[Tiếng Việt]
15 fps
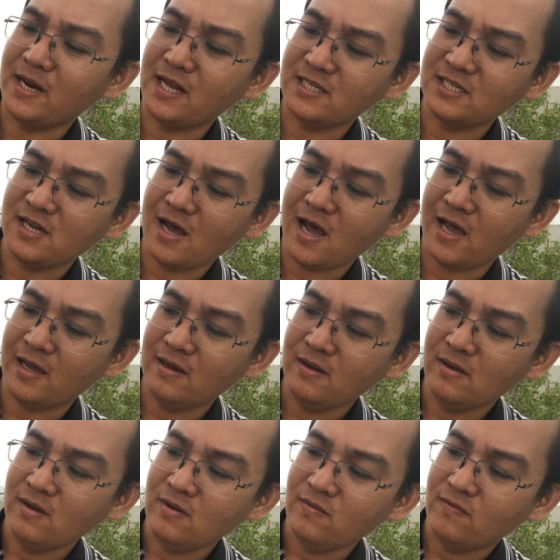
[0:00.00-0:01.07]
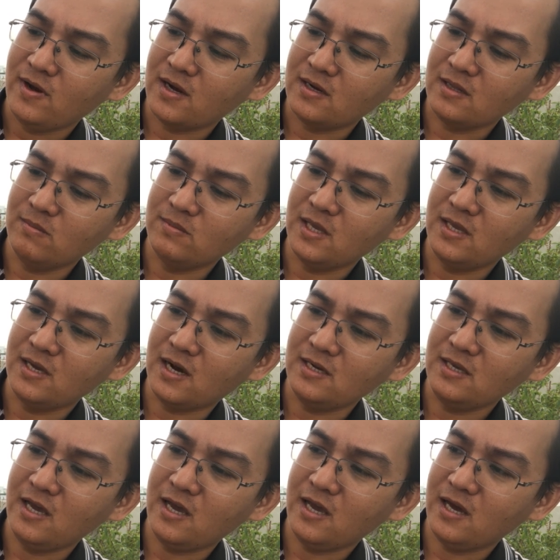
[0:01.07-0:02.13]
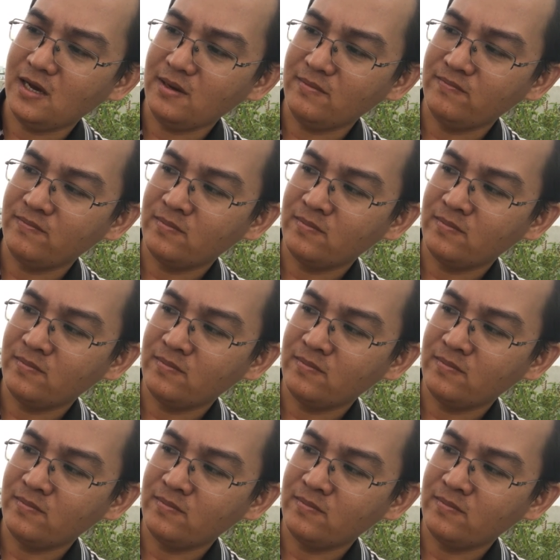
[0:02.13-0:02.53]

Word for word: Malaysia và có thông tin gửi về á